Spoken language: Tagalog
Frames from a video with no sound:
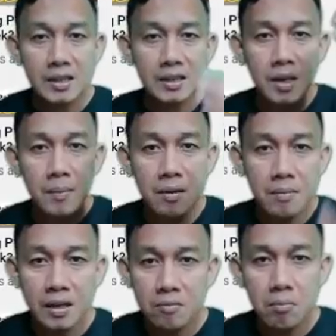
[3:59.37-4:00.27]
na mga
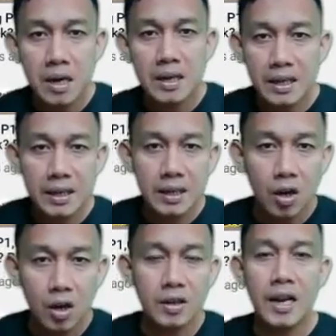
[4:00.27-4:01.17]
make money
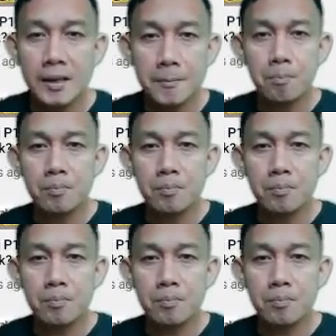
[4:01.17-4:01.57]
online.